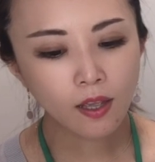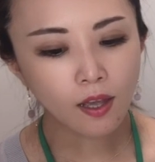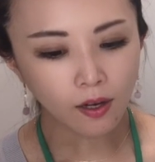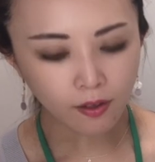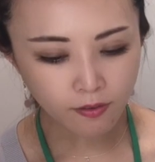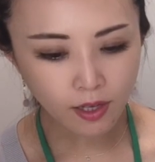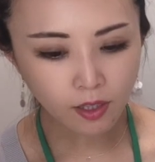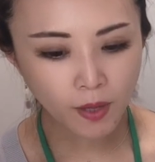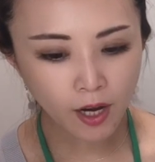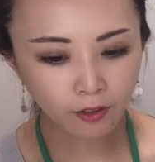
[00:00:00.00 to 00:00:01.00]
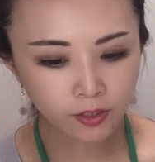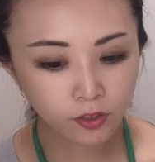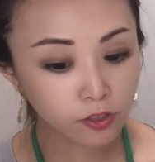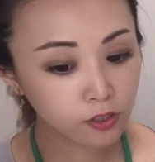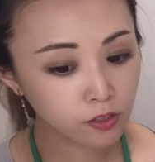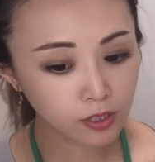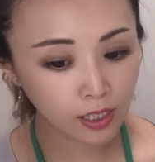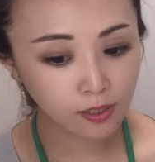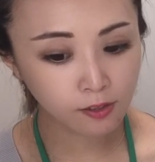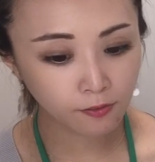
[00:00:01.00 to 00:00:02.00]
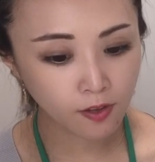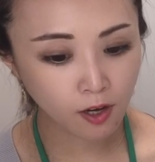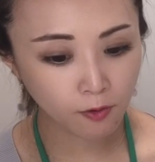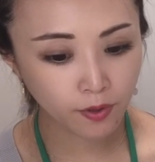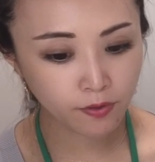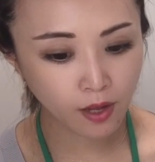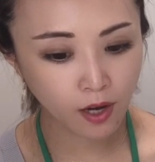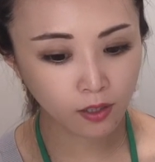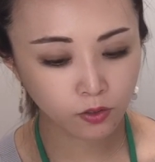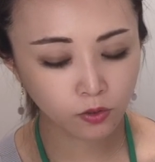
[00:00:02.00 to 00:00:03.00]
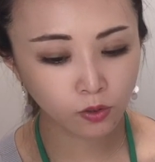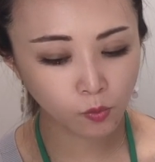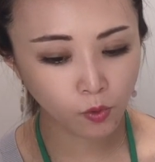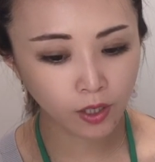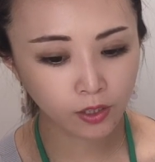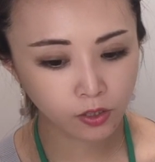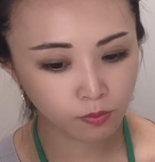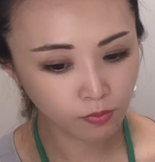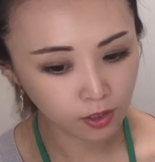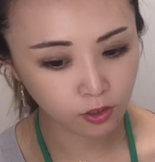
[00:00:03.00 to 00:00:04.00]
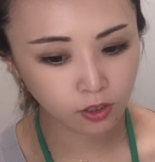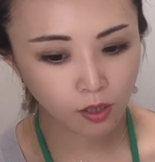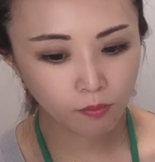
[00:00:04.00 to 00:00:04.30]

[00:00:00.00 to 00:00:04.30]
I think parents shouldn't interfere with their schoolwork too much,